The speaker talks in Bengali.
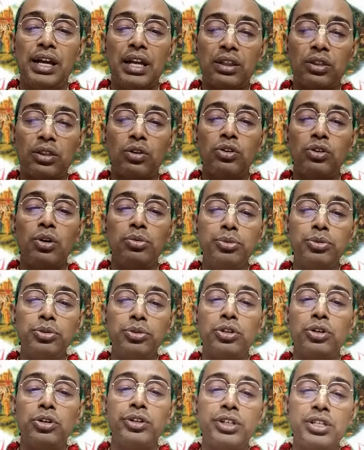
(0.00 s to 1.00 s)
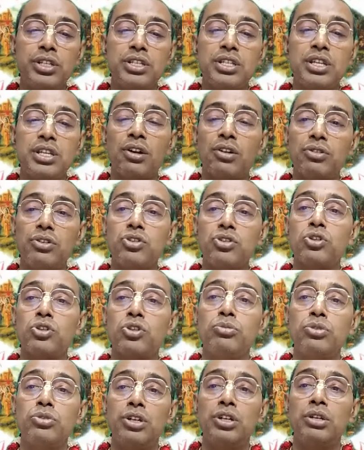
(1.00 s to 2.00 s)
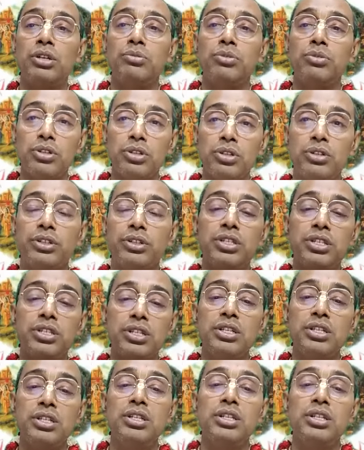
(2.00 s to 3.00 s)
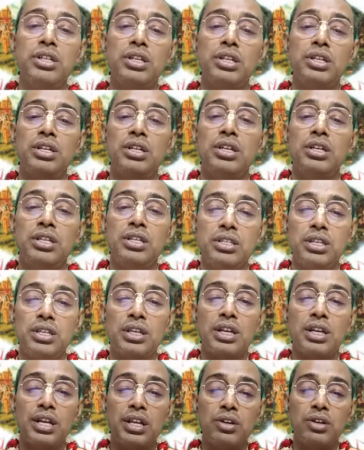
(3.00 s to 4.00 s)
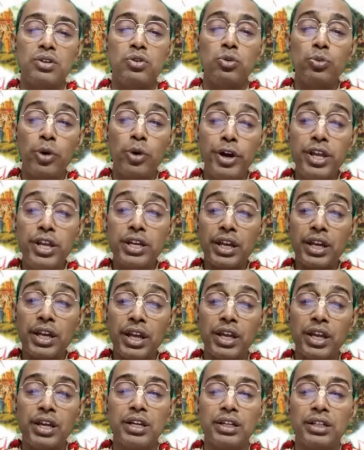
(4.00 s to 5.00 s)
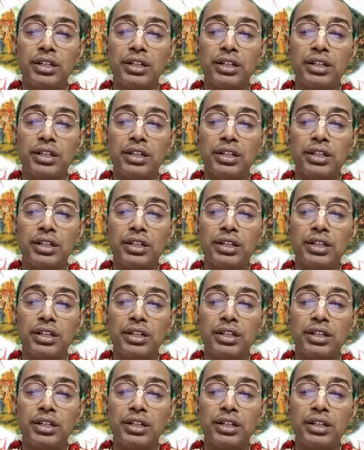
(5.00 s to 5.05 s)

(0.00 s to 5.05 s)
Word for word: এতই অভিভূত হয়েছি আনন্দের সমুদ্রে নিমগ্ন হয়েছি সেখানে উভয়কে